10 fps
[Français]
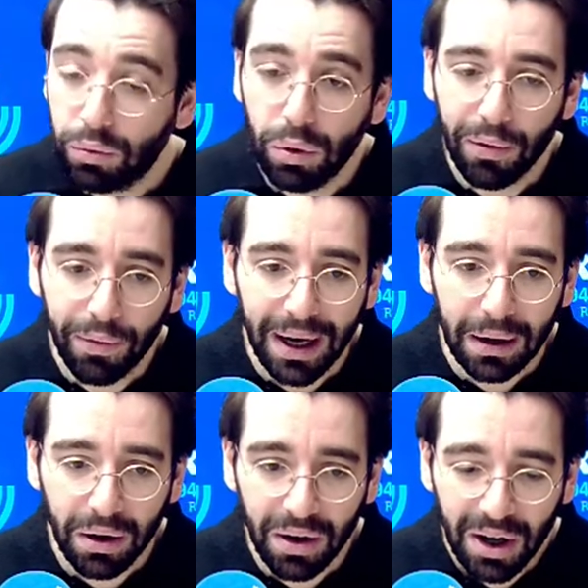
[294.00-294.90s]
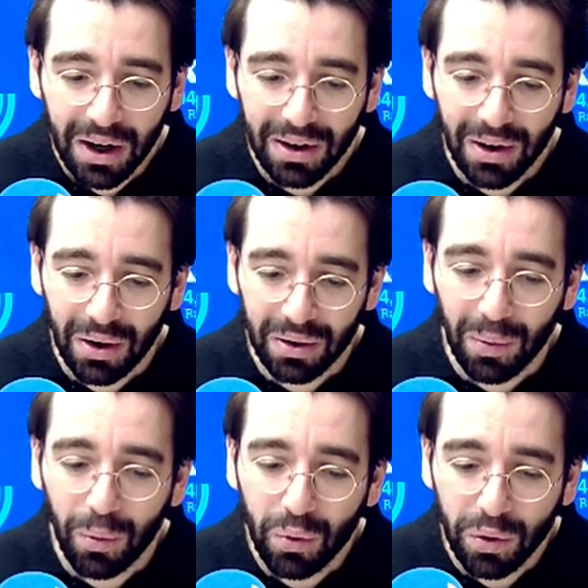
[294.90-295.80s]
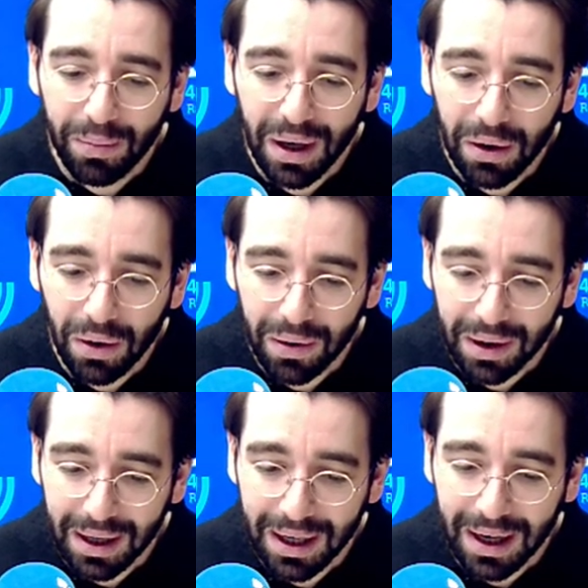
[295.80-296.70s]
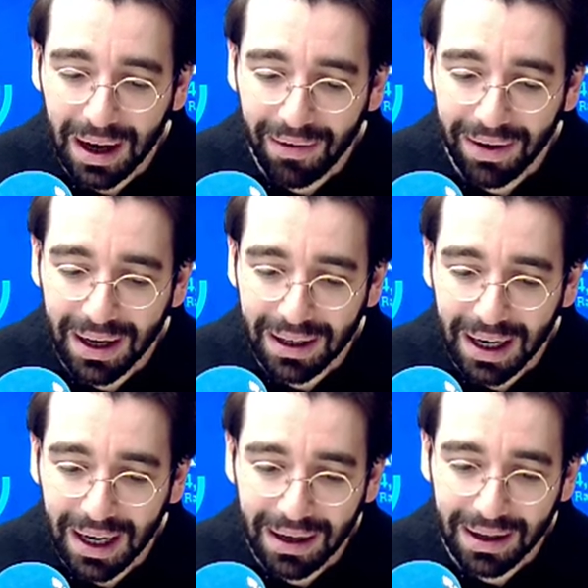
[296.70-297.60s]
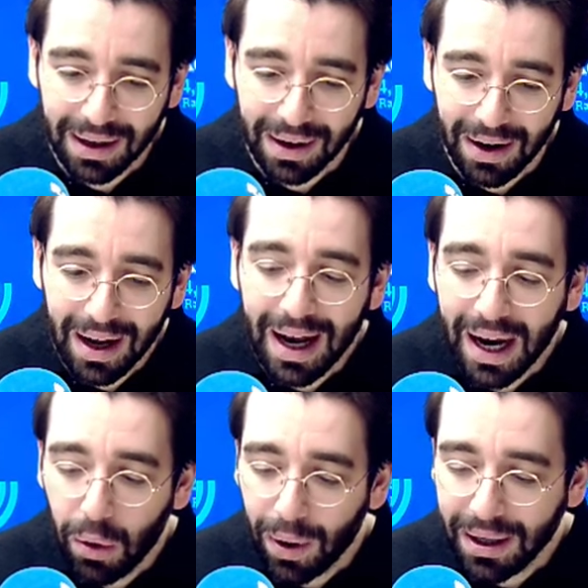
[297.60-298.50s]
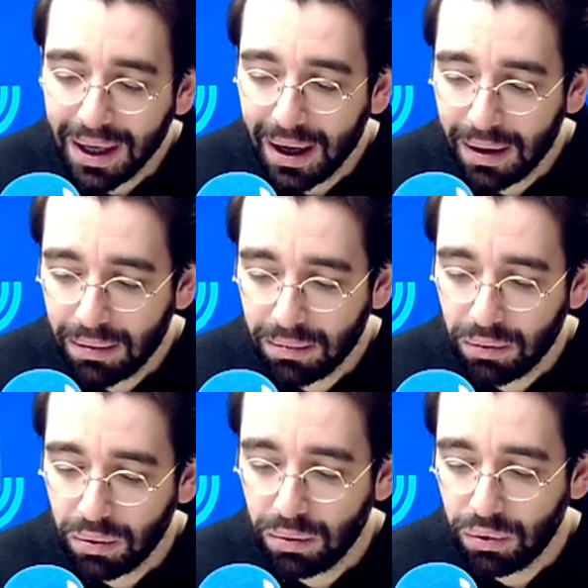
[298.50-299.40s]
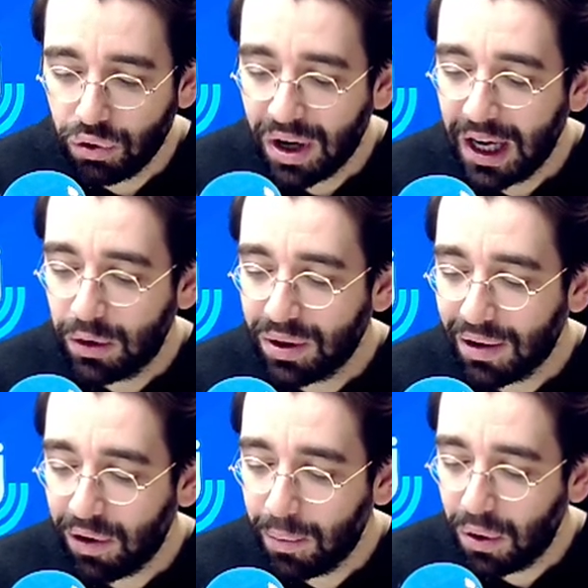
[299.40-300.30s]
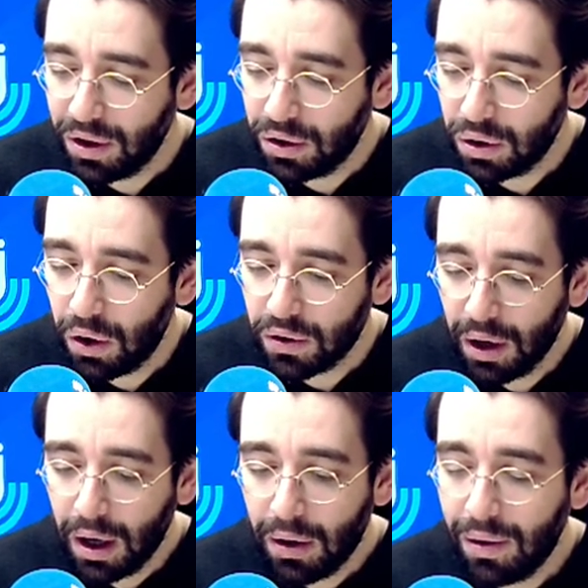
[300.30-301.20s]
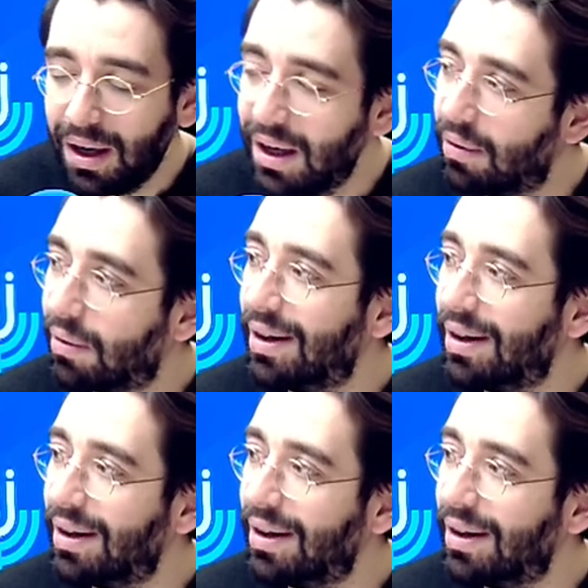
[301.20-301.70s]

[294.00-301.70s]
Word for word: d'où le fait que dans, dans, beaucoup de milieux qui avaient été euh, éloignés du judaïsme sous sa forme religieuse, le livre,